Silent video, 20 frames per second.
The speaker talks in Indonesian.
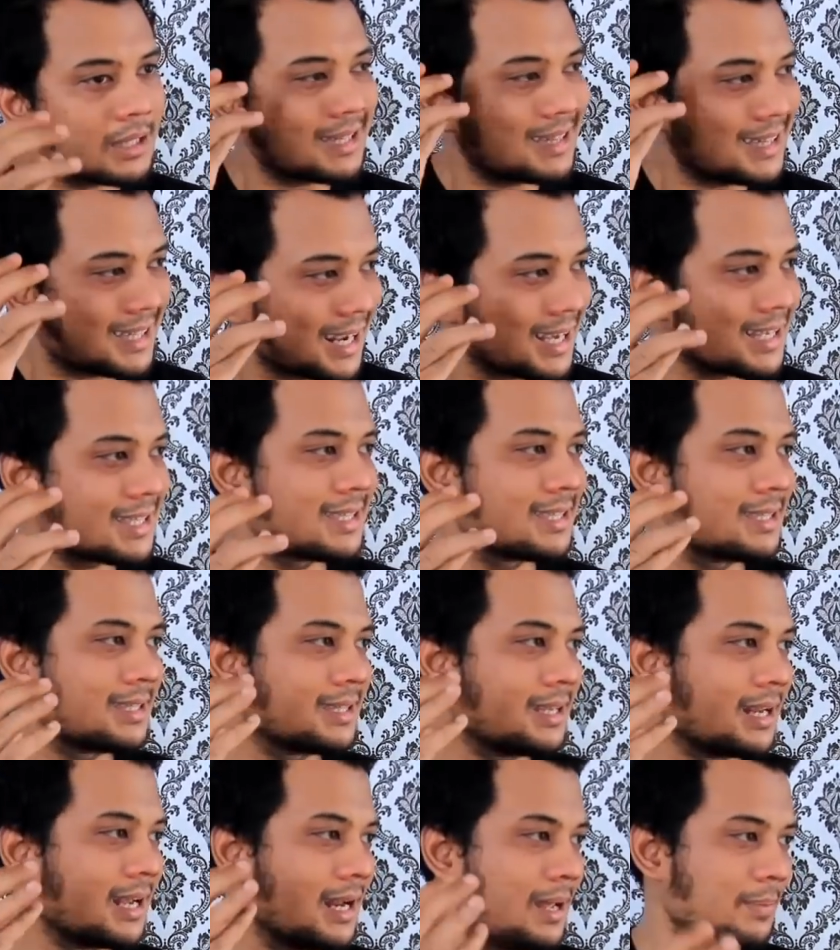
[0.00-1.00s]
stres
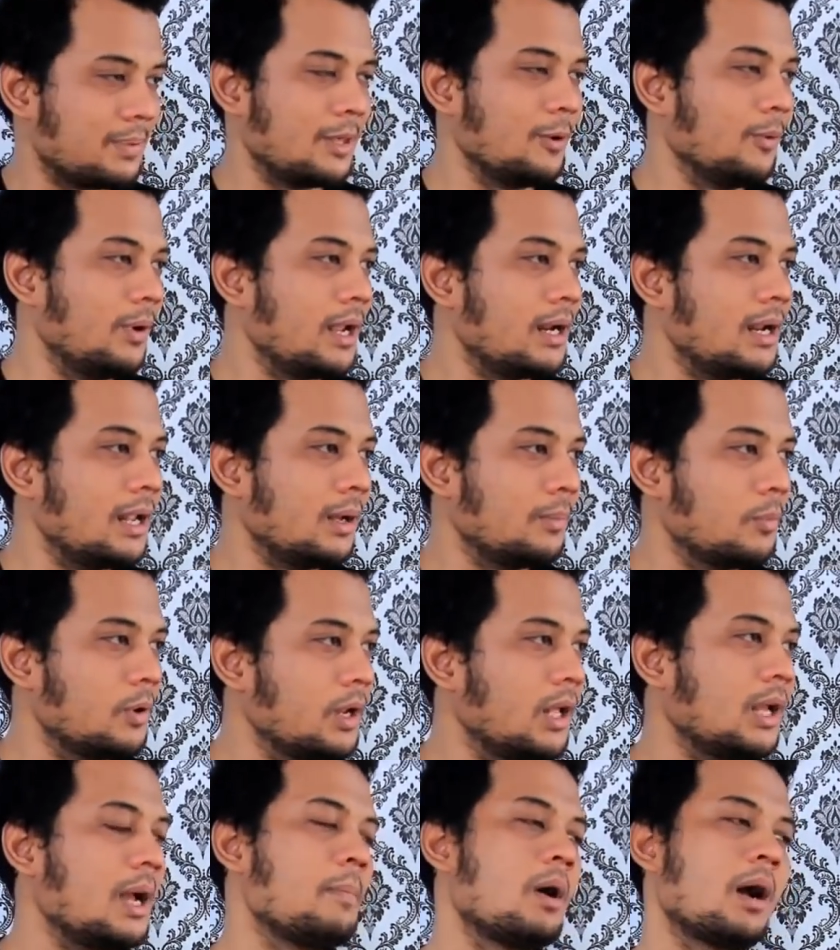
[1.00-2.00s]
terhadap si ular dan
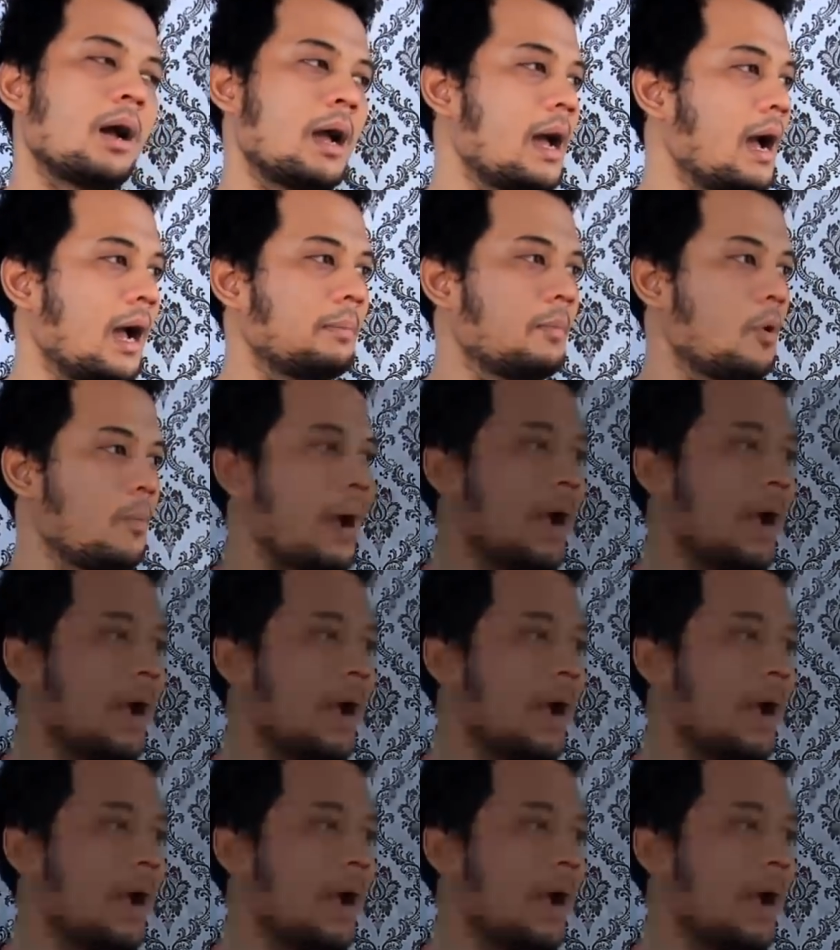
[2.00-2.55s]
kemudian nggak akan mau